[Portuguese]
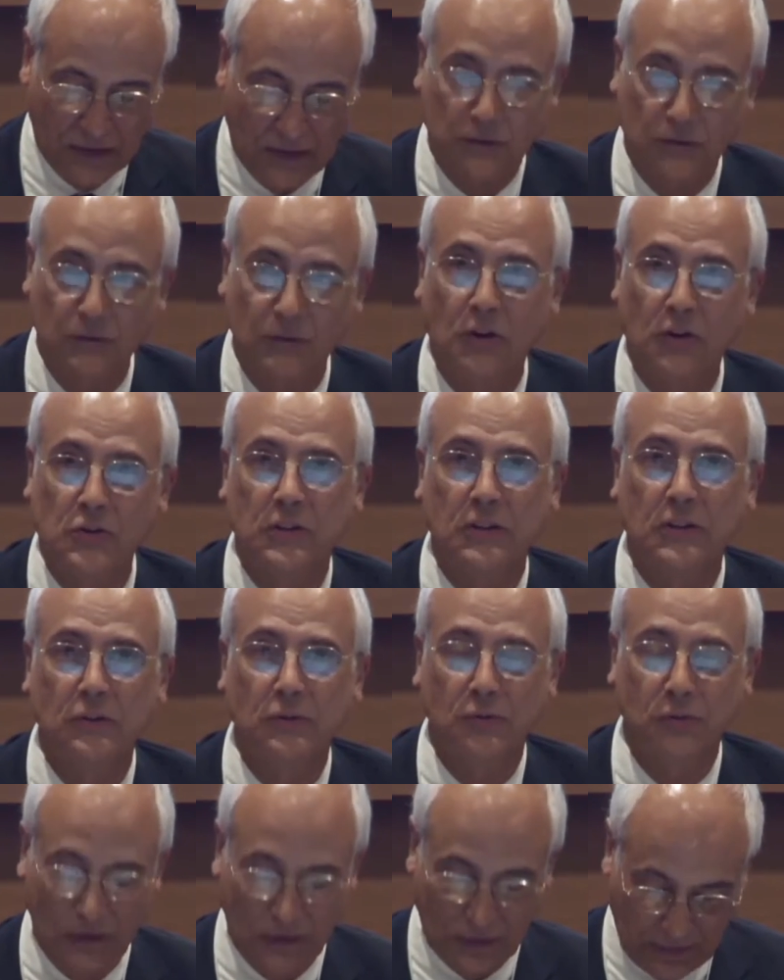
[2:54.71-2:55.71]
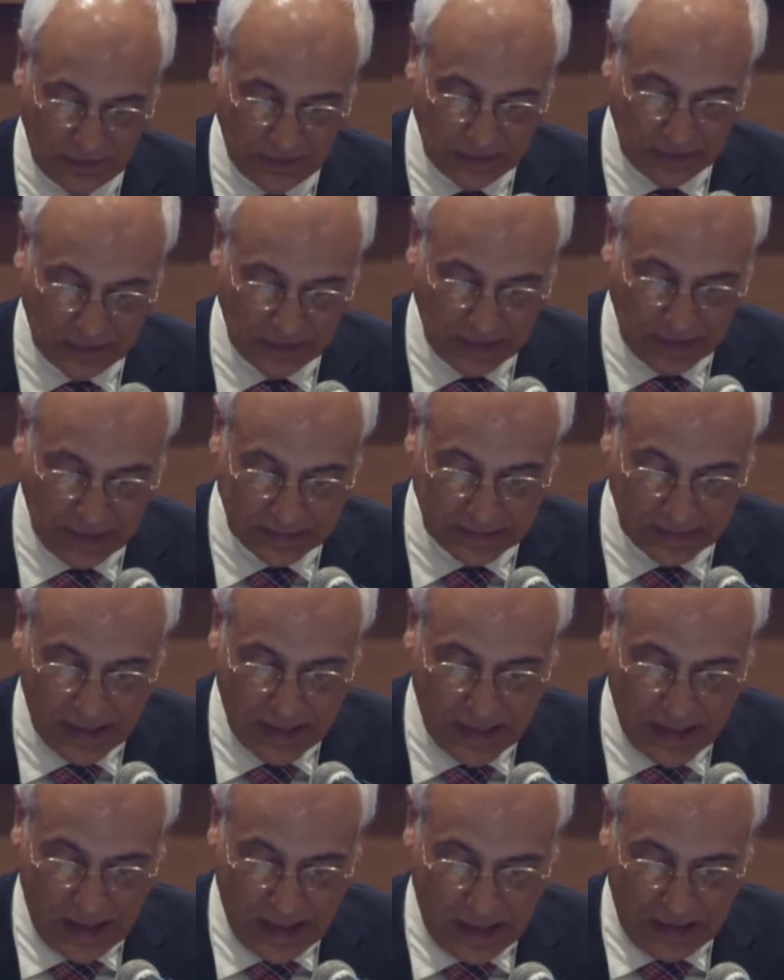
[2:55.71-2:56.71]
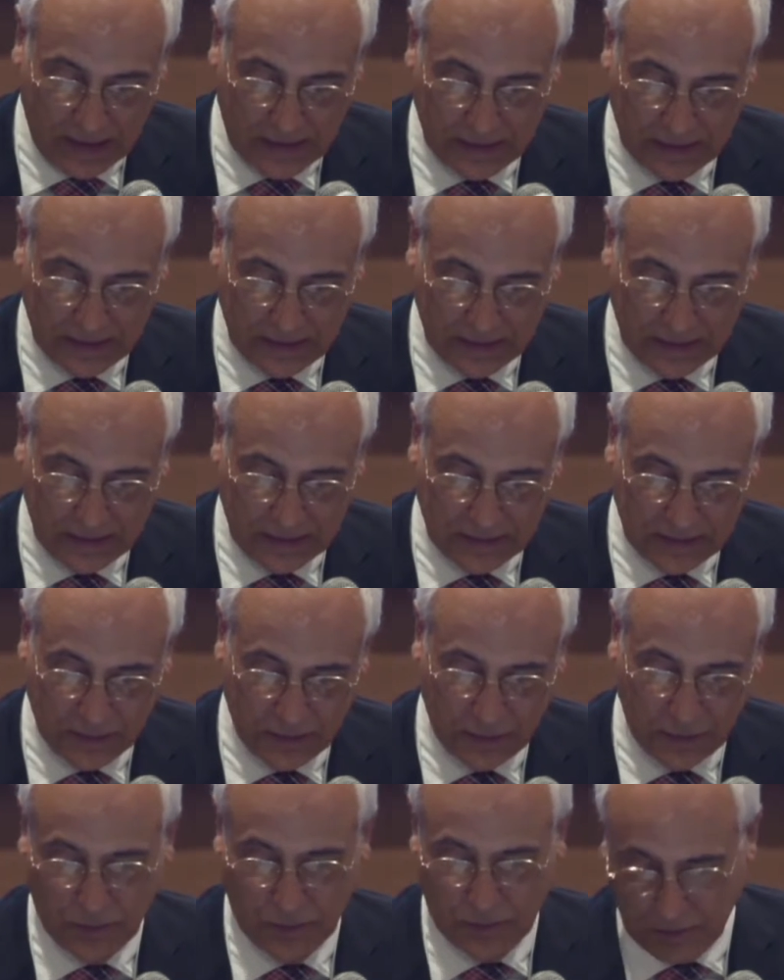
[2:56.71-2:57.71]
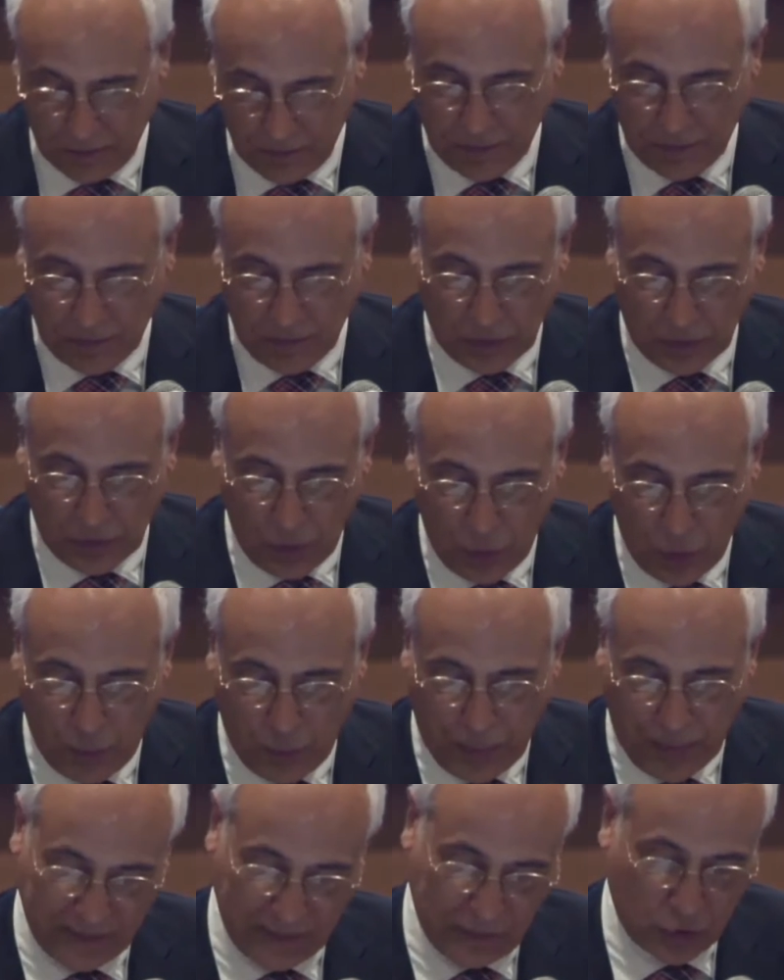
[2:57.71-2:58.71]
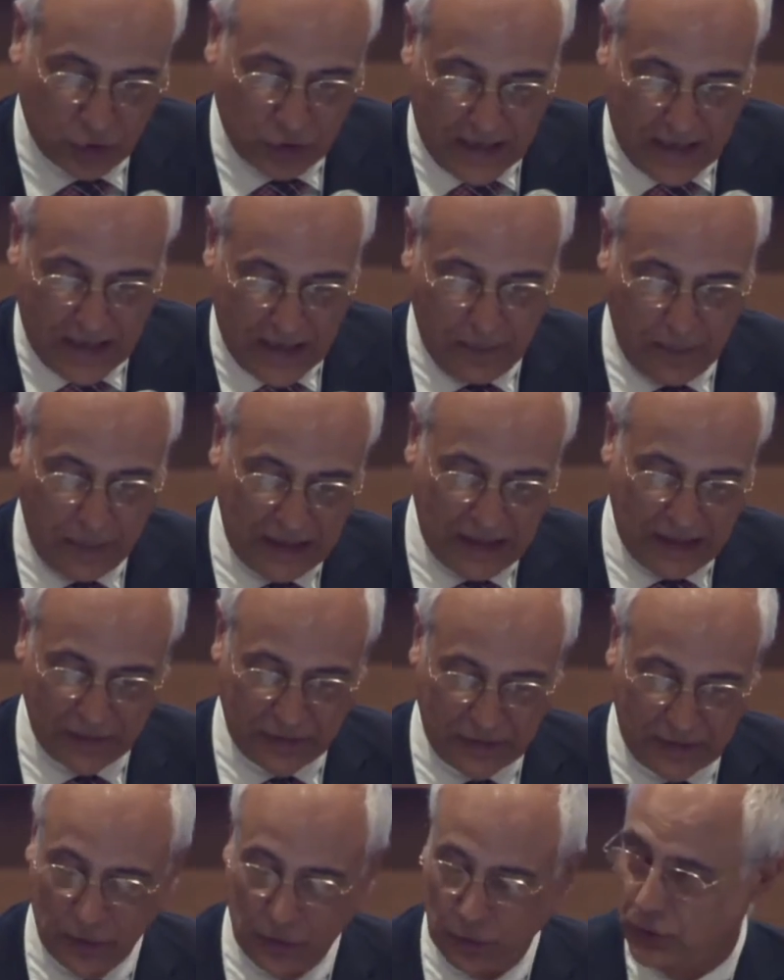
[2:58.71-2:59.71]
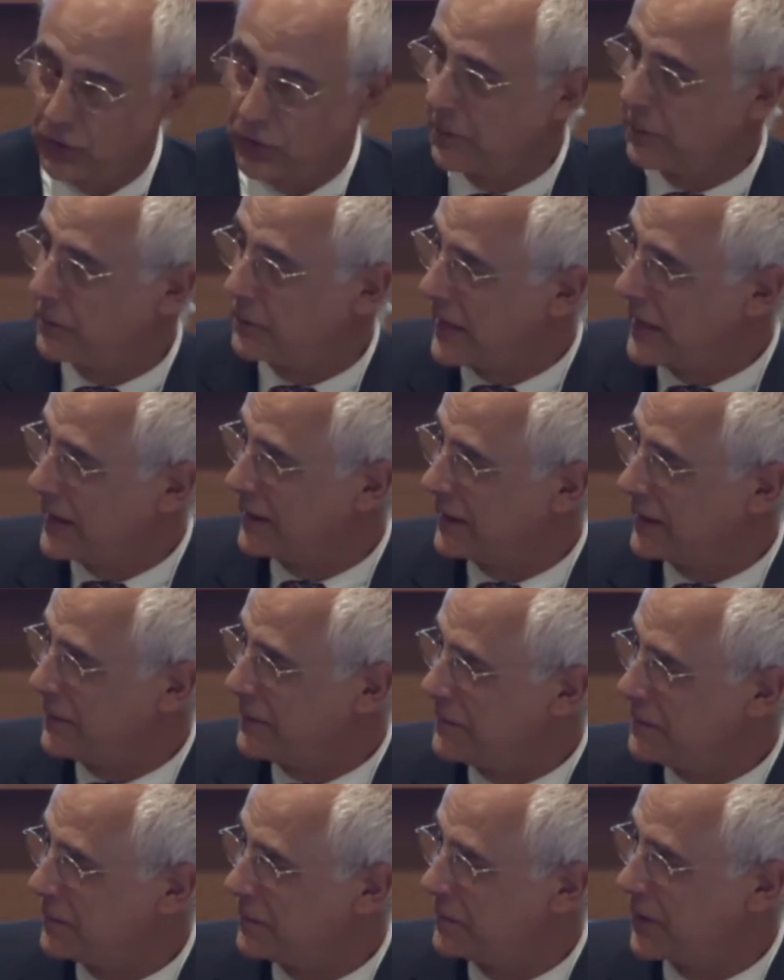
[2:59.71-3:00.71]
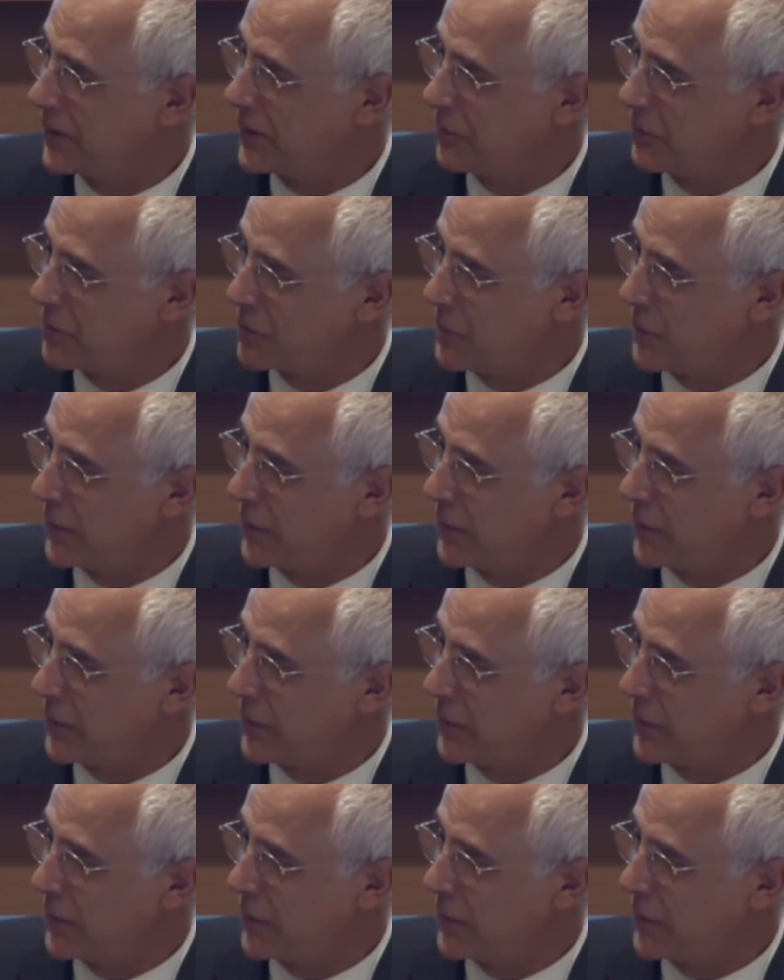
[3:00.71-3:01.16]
e Tecnológica, a doutora Cecília Leite eh, eu passo já a palavra à doutora Bianca para umas